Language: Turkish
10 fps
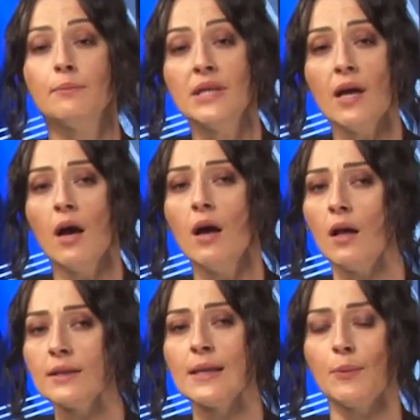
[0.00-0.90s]
bina
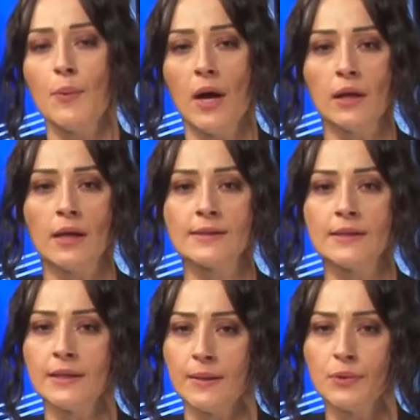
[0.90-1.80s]
altyapı
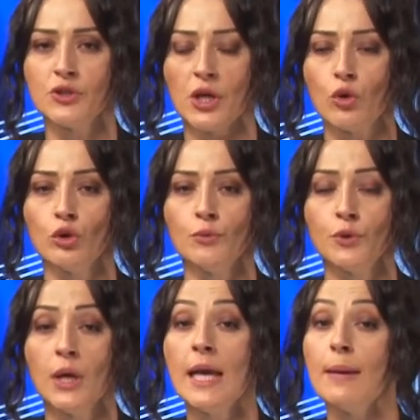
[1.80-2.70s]
bağlantıları yapılacak olup